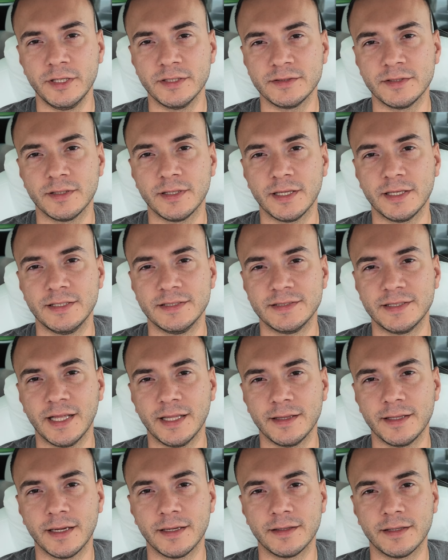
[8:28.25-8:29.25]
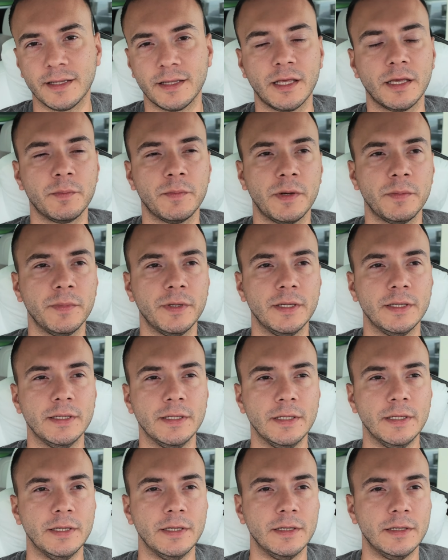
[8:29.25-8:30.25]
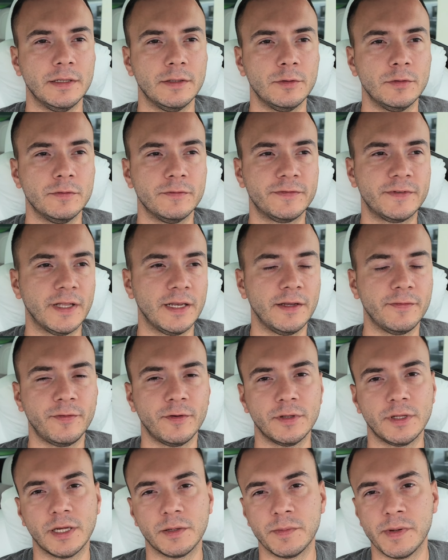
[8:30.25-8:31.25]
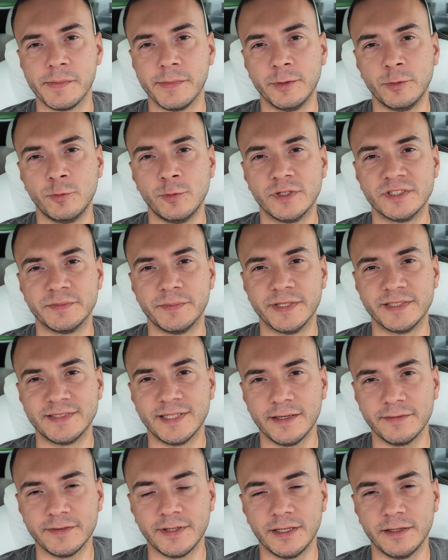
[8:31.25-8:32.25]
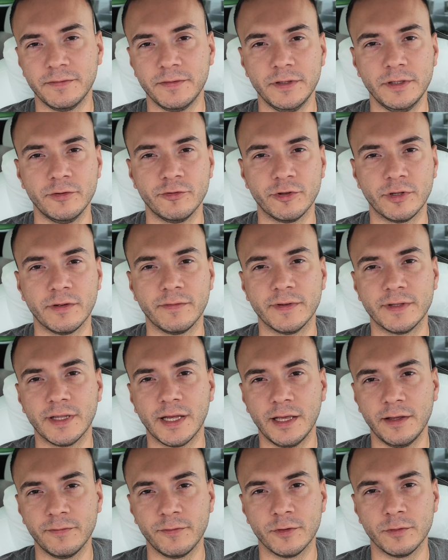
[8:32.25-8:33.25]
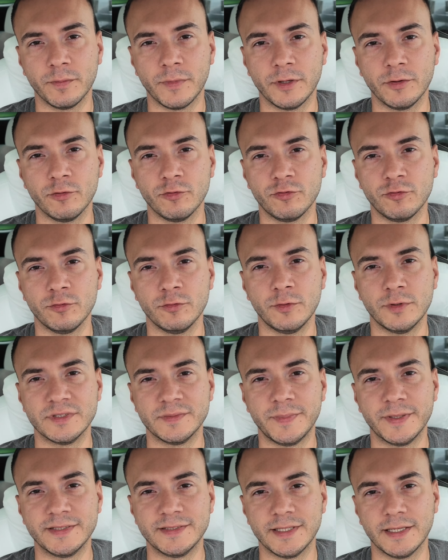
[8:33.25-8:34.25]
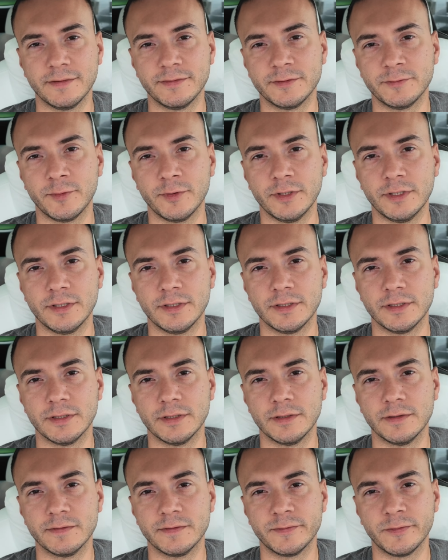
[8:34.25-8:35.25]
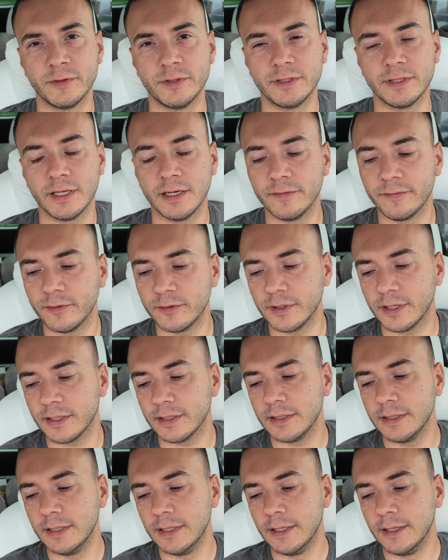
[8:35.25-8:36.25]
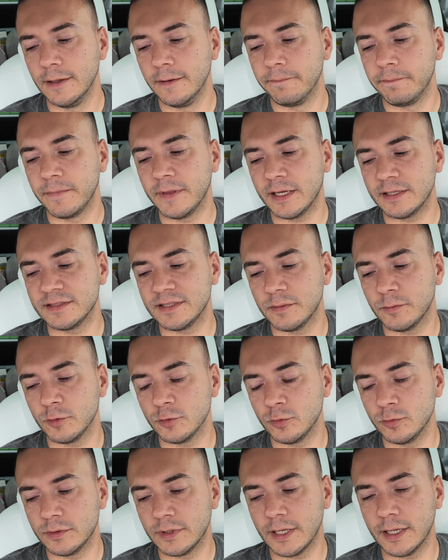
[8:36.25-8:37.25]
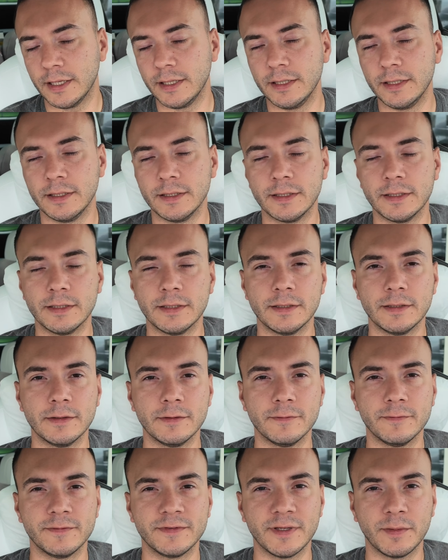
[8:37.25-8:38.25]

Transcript: I jest to taki standard, tak jak mamy w telefonach, mamy USB-C w tej chwili, że nawet iPhone ma już USB-C w swoich, e, w swoich telefonach tak samo tutaj y, w